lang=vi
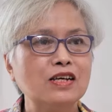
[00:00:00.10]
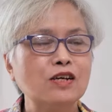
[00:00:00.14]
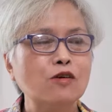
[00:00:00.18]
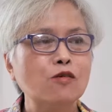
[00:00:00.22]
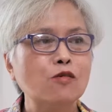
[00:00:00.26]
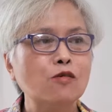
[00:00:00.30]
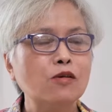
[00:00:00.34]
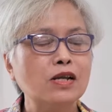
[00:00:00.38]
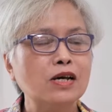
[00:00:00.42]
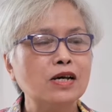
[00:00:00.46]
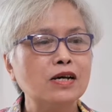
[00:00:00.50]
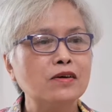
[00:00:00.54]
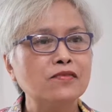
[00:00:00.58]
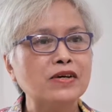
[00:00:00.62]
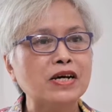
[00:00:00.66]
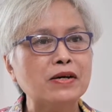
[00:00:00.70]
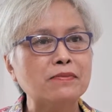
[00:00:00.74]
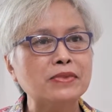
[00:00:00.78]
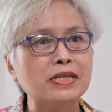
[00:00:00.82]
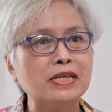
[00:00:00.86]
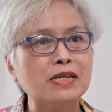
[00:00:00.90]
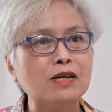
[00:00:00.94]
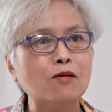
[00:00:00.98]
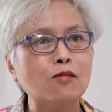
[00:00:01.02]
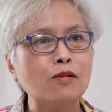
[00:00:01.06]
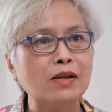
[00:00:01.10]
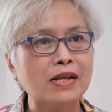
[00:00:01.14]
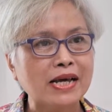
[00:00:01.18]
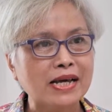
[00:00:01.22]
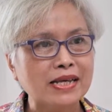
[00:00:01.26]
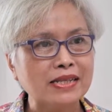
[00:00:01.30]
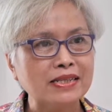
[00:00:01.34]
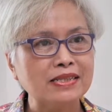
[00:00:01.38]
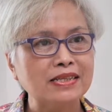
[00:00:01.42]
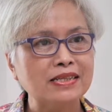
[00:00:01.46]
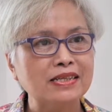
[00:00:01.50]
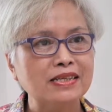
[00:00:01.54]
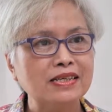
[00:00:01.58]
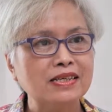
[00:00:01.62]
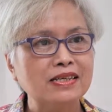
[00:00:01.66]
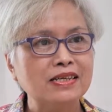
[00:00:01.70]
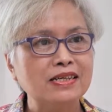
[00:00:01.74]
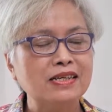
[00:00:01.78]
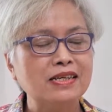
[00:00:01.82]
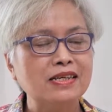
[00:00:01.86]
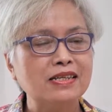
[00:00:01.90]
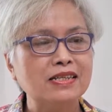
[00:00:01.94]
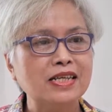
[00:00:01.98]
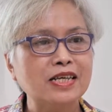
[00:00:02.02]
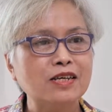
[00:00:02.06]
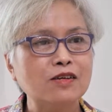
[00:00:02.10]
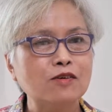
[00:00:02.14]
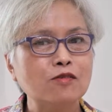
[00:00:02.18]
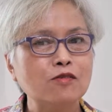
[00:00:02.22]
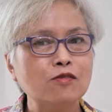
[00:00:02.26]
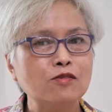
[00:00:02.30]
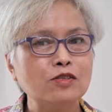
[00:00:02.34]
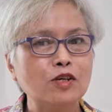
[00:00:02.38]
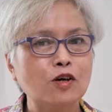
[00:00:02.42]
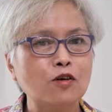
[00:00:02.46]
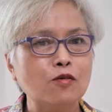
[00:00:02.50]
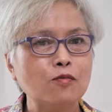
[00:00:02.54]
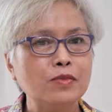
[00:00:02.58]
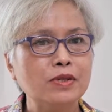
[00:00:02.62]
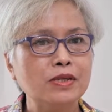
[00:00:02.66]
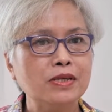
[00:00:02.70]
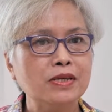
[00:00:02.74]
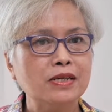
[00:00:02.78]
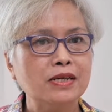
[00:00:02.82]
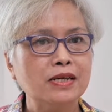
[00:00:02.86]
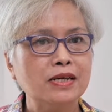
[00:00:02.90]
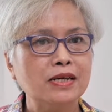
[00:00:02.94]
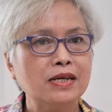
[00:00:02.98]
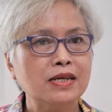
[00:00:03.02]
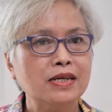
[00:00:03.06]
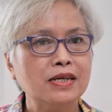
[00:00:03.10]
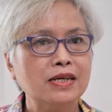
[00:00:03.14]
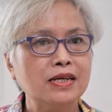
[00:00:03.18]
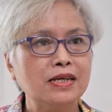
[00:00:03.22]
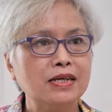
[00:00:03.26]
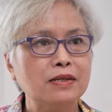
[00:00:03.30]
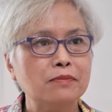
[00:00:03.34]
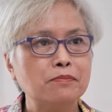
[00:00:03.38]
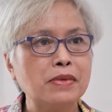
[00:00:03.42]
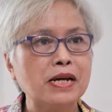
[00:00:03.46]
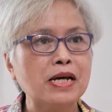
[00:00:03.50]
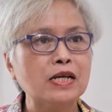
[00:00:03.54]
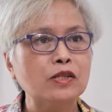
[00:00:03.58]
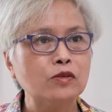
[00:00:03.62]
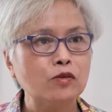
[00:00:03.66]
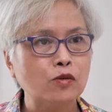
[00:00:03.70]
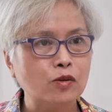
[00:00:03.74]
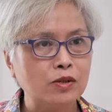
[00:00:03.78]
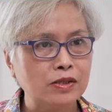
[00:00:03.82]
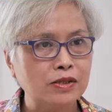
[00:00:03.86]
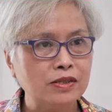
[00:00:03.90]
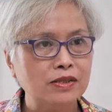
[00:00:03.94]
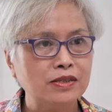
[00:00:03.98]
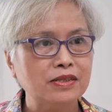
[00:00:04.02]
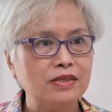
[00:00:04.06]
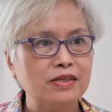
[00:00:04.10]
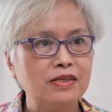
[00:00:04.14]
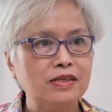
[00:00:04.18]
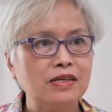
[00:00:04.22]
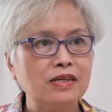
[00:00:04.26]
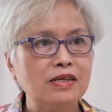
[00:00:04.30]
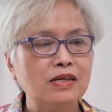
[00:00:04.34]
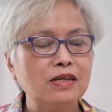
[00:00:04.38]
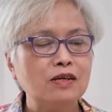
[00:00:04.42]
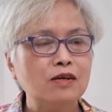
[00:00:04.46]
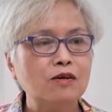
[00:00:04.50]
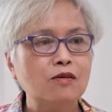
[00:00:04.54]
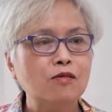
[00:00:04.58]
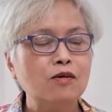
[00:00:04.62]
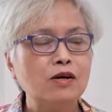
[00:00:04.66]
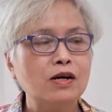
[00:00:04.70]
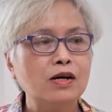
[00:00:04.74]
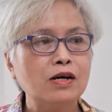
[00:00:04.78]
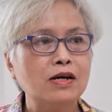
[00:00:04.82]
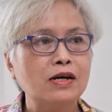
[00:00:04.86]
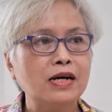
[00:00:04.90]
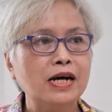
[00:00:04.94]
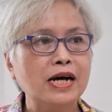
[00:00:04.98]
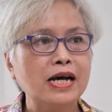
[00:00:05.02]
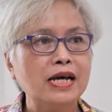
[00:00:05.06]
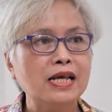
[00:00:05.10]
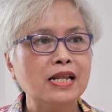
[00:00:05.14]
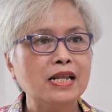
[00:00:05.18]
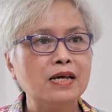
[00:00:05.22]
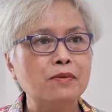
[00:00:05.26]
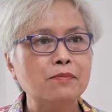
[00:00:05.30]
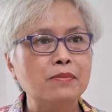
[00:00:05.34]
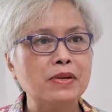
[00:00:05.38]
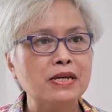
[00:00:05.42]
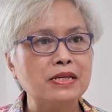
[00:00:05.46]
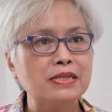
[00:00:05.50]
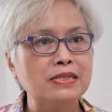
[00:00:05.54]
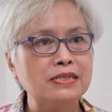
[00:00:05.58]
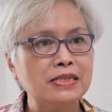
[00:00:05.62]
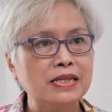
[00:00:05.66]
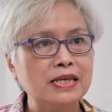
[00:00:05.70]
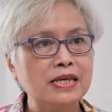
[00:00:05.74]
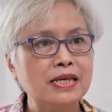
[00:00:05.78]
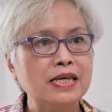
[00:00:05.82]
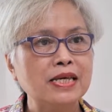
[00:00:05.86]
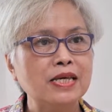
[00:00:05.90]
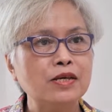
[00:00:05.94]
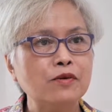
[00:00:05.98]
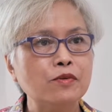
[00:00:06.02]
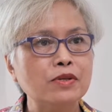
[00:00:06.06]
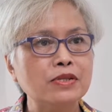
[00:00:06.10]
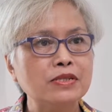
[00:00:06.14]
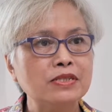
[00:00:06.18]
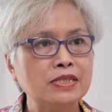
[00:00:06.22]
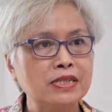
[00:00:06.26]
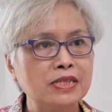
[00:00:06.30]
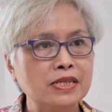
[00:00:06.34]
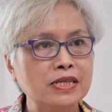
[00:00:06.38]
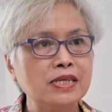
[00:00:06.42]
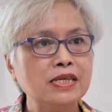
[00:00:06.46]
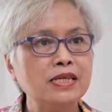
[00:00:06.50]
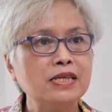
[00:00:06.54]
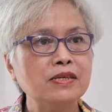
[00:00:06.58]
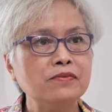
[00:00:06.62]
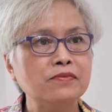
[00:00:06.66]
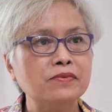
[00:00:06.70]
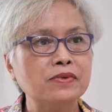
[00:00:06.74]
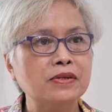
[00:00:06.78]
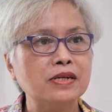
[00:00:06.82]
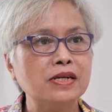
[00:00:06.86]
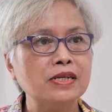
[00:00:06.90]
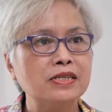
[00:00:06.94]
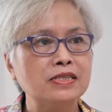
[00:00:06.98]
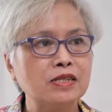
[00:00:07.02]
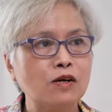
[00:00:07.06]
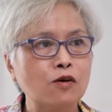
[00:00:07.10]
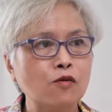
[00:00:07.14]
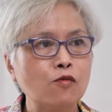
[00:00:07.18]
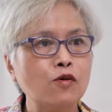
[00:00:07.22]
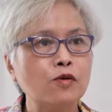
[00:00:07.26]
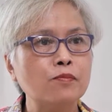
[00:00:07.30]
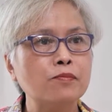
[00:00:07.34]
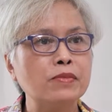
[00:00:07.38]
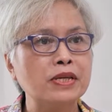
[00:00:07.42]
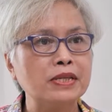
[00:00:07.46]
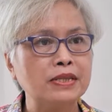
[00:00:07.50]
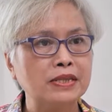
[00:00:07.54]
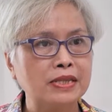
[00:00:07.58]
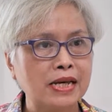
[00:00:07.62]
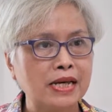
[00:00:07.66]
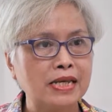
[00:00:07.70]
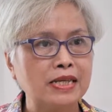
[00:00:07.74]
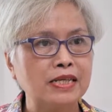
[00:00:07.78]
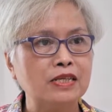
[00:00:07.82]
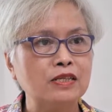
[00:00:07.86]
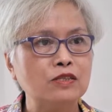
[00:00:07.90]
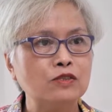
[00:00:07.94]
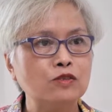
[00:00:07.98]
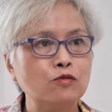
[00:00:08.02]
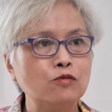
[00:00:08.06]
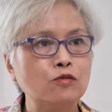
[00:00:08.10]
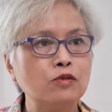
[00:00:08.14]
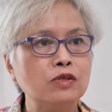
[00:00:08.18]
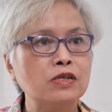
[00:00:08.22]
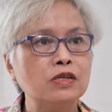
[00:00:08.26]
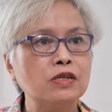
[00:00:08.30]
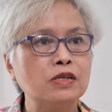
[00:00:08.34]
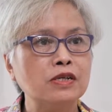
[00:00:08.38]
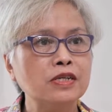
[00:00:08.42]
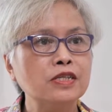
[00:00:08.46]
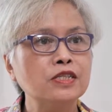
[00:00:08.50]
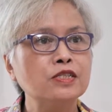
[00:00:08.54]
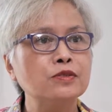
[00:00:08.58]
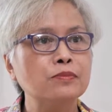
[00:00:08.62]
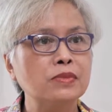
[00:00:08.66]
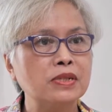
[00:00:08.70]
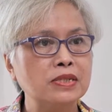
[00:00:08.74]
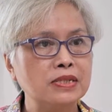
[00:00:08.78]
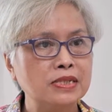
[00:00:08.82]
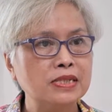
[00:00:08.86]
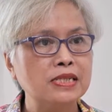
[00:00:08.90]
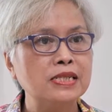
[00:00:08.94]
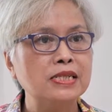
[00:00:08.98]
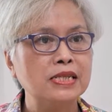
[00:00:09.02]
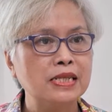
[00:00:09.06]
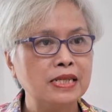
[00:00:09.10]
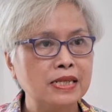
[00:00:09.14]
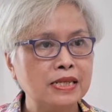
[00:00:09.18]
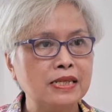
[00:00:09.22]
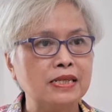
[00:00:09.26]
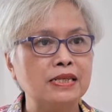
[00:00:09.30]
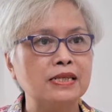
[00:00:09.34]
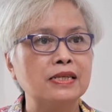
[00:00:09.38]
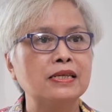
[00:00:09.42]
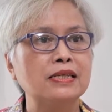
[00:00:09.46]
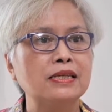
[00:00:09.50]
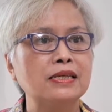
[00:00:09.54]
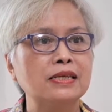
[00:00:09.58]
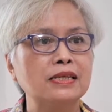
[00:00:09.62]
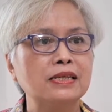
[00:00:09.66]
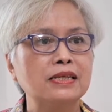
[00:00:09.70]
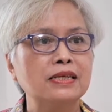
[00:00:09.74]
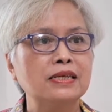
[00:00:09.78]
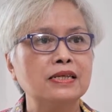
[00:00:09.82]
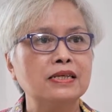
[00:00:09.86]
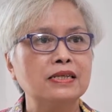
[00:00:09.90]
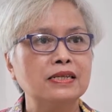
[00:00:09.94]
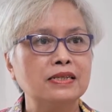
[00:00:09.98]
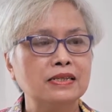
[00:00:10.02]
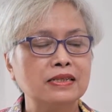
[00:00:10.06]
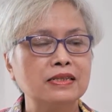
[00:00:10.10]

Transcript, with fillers: Cô là Phạm Thị Ngọc Lan, dạ. hiện nay cô 63 tuổi. Dạ. Cô ở 207C Nguyễn Xí, phường 26 quận Bình Thạnh, trung cư Richmond City, dạ.